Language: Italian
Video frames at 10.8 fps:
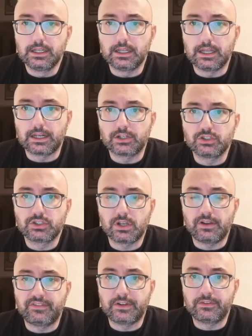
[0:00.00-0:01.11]
eh, recensione
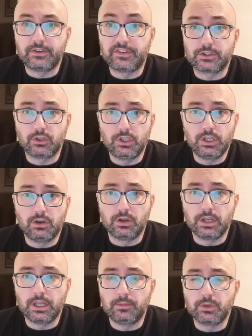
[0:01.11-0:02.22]
avevo fatto io
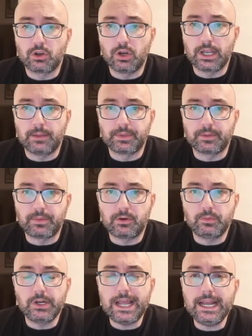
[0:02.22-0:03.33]
e il mio collega Pierpaolo
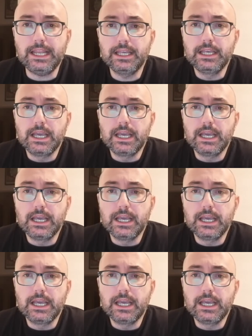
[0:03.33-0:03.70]
Monelli,